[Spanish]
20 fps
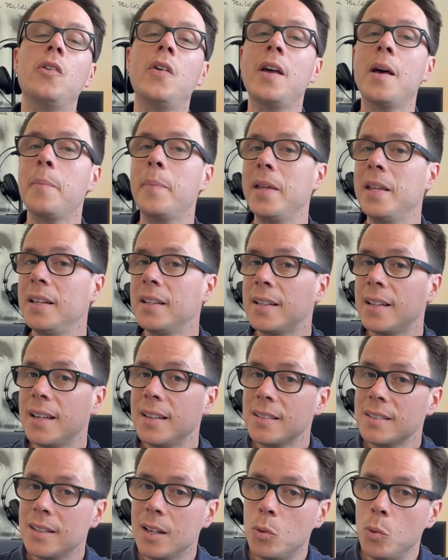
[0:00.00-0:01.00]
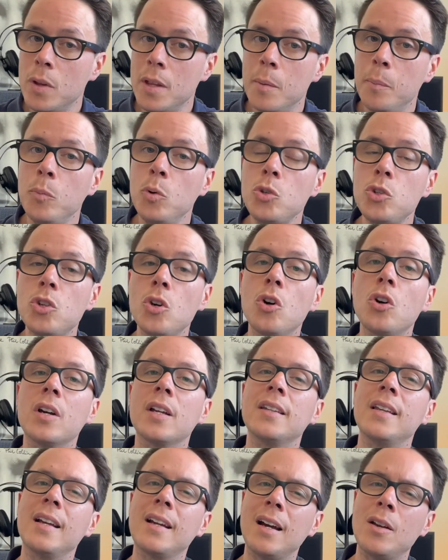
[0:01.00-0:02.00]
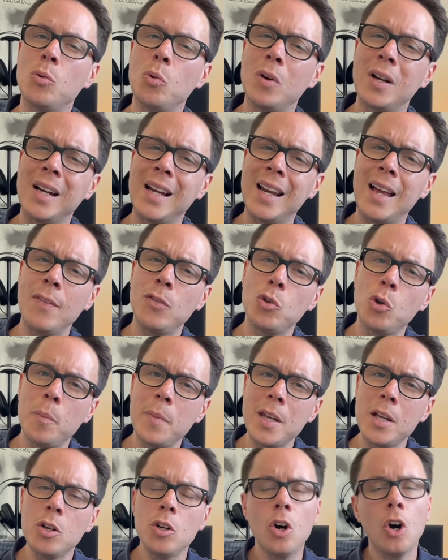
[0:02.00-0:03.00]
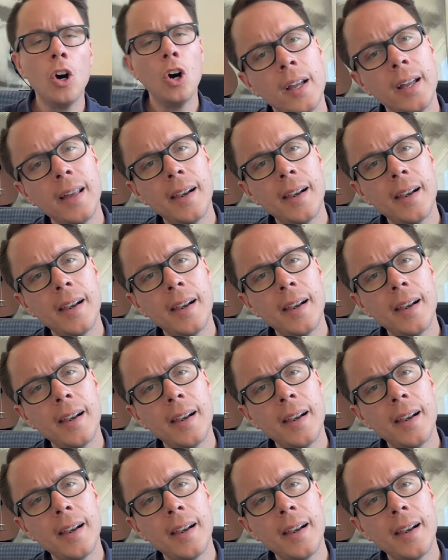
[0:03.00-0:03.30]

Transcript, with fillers: voy a pedir que se cuiden mucho, que tengan un gran domingo y